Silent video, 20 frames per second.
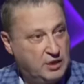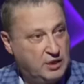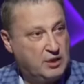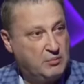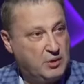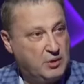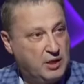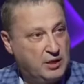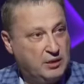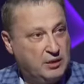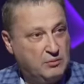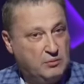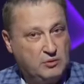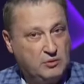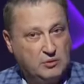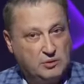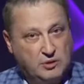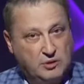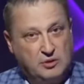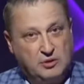нормально,
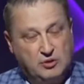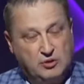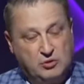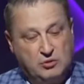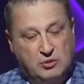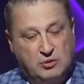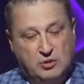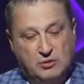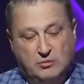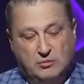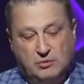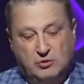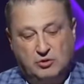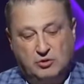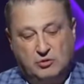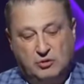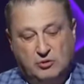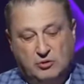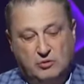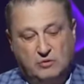мол, это ничего,
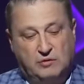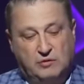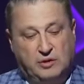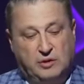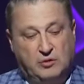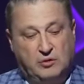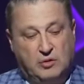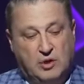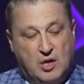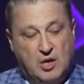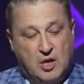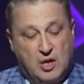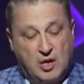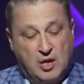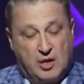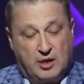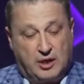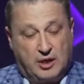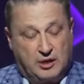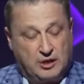ничего такого нет.
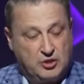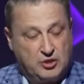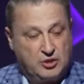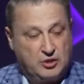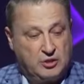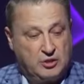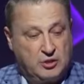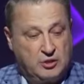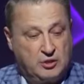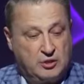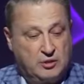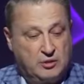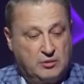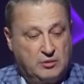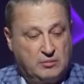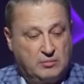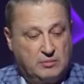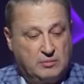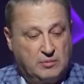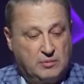
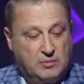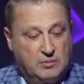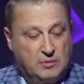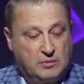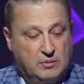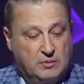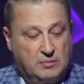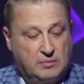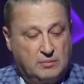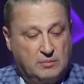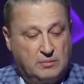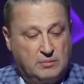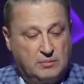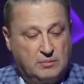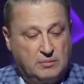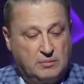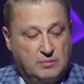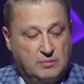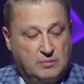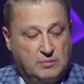Конечно, ну,
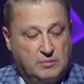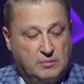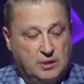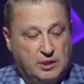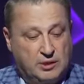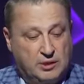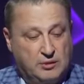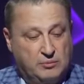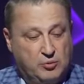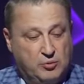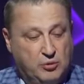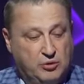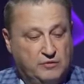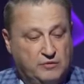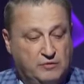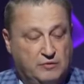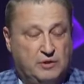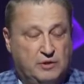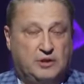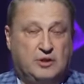это
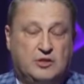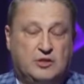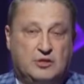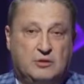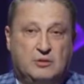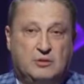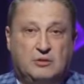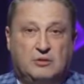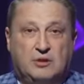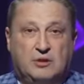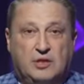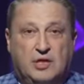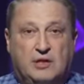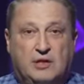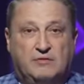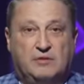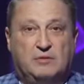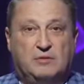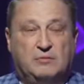против. Я даже недавно